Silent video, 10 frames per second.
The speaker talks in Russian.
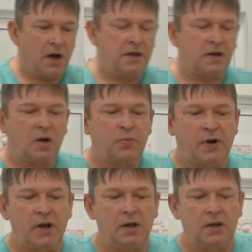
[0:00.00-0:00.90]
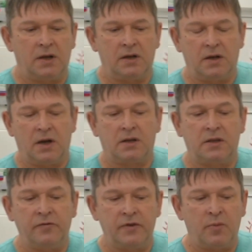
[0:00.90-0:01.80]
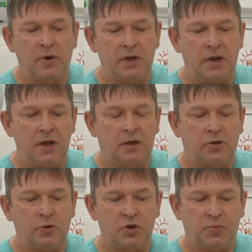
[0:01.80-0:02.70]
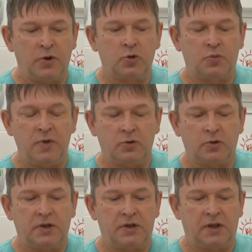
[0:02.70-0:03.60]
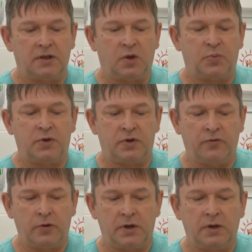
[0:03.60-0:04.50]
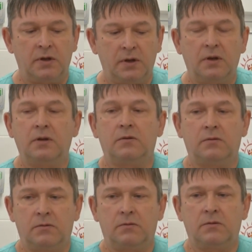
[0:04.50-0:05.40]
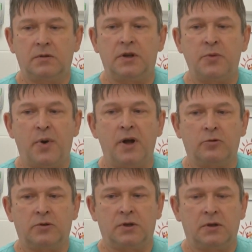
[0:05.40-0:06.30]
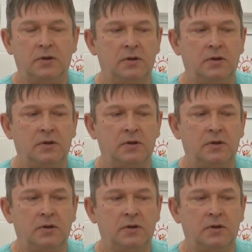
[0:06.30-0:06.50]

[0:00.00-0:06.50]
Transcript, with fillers: Они, как правило, активные батарейки, то есть плюс-минус, и стенки пищевода слипаются.